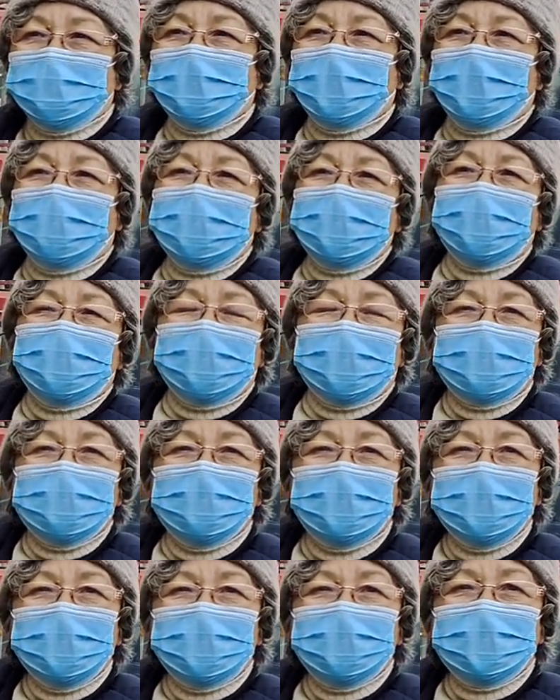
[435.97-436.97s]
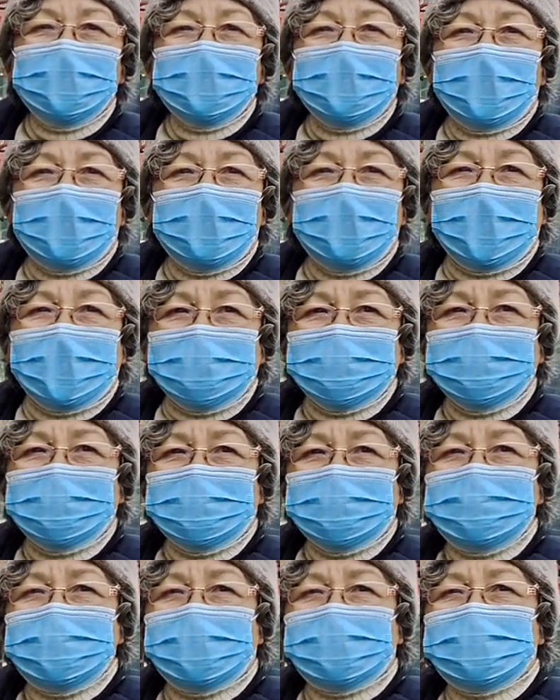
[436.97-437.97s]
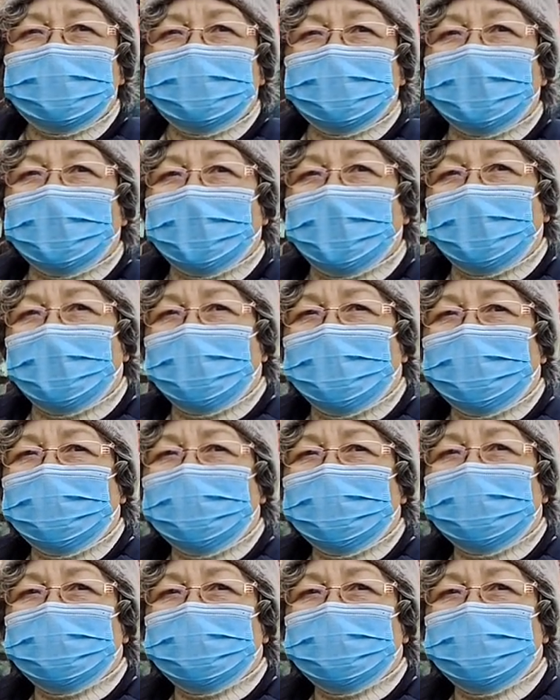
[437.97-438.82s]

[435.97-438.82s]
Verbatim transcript: 我有我有一个老妈呢，在这儿呢。